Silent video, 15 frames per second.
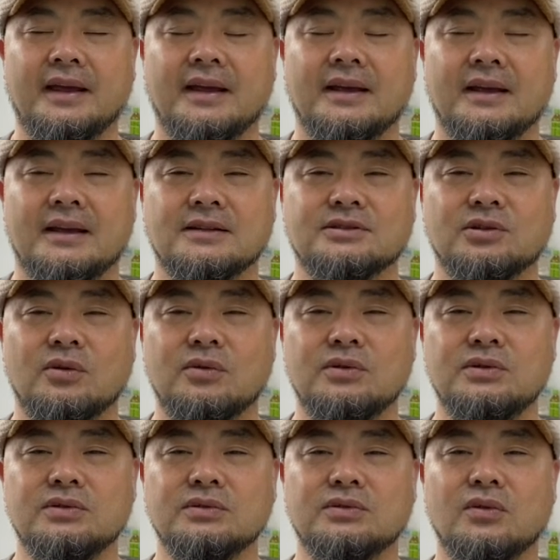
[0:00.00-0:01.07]
えそう
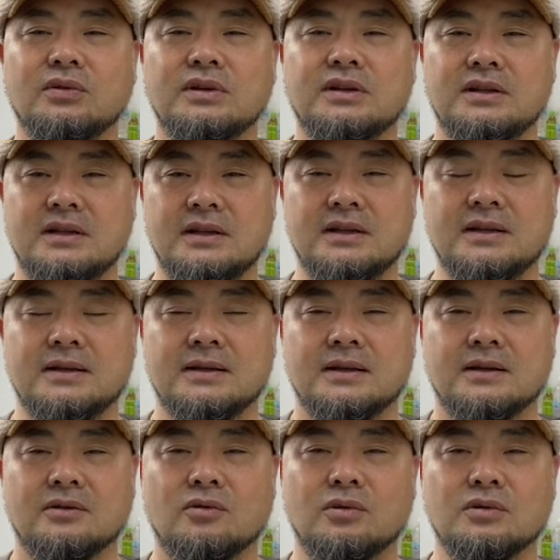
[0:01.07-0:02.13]
いう時に
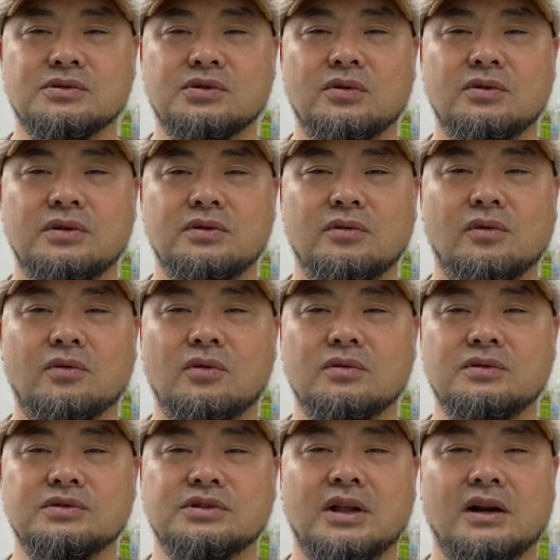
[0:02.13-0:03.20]
この商品を購
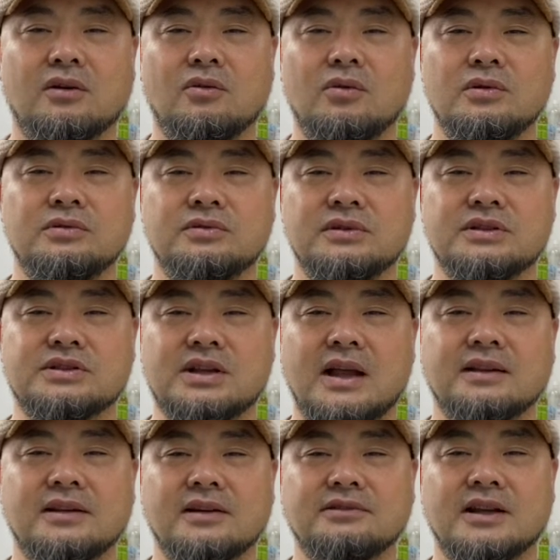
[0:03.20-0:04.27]
入したらこういうふうに使っ
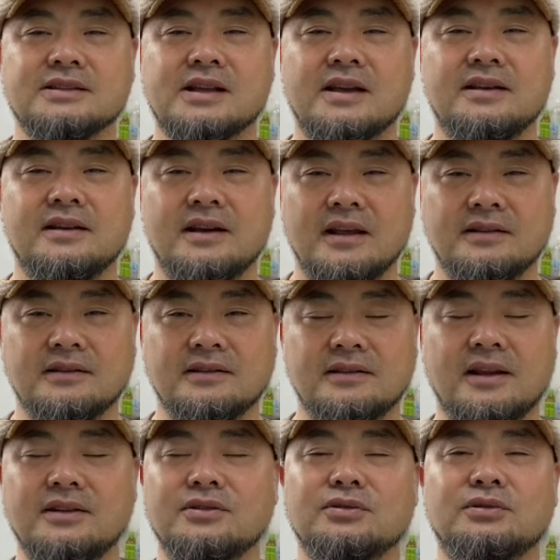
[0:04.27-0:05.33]
てくださいねっ
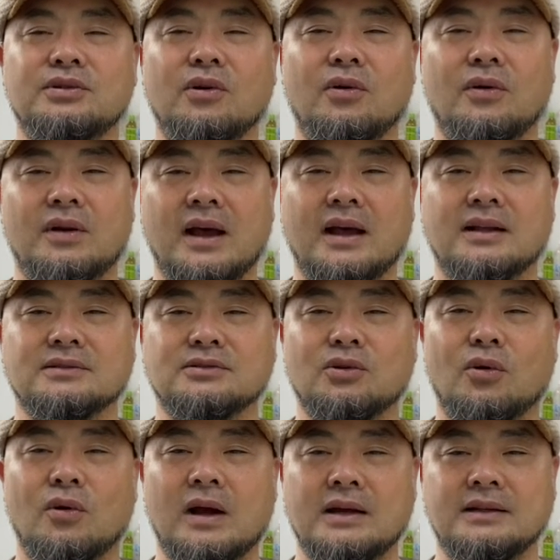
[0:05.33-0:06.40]
ていうような
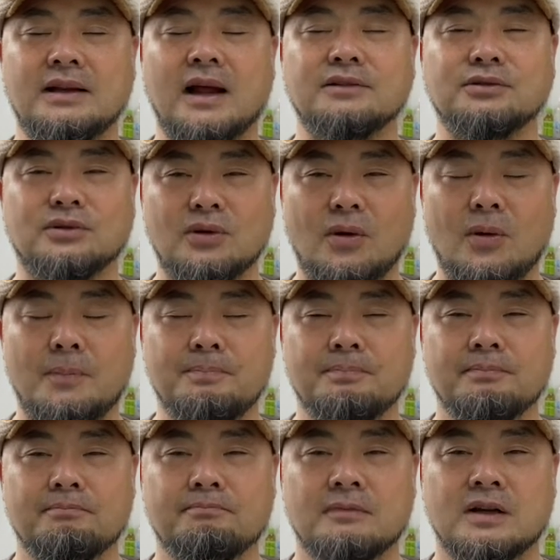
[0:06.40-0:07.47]
動画になると、
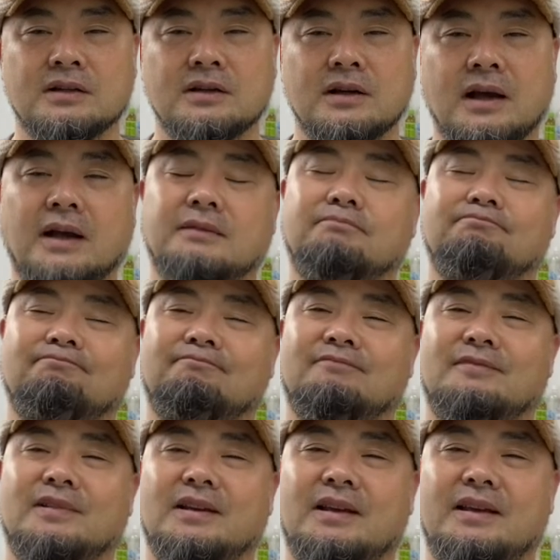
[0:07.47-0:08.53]
はい
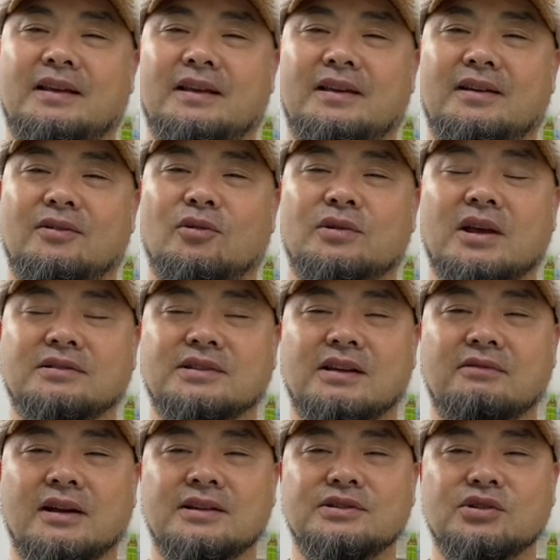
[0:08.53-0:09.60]
えー、お客さ
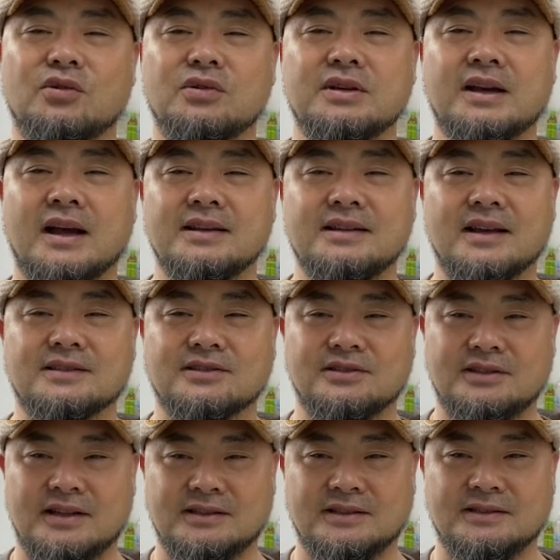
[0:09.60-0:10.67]
んは非常に買いやす
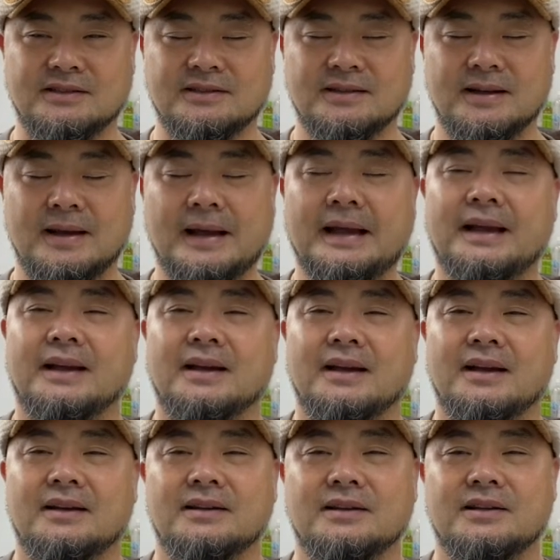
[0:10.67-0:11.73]
いです。
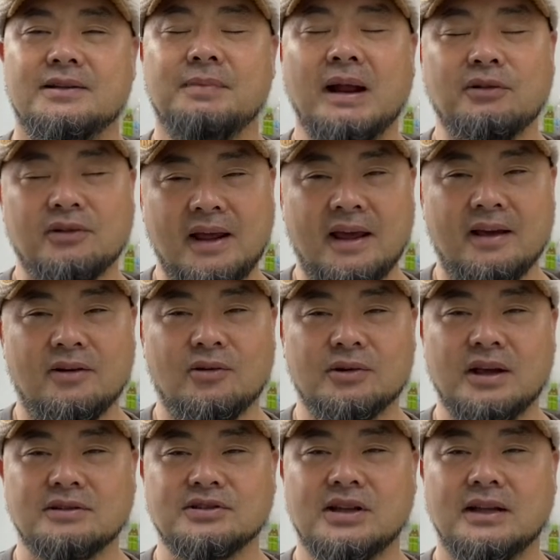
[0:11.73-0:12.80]
今のねお
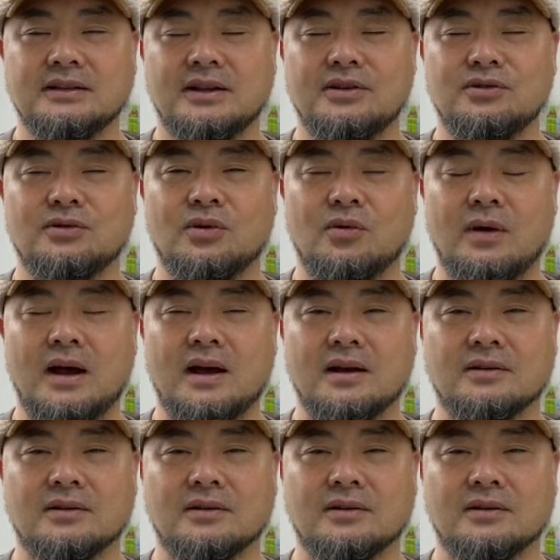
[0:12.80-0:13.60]
客さんっていうのは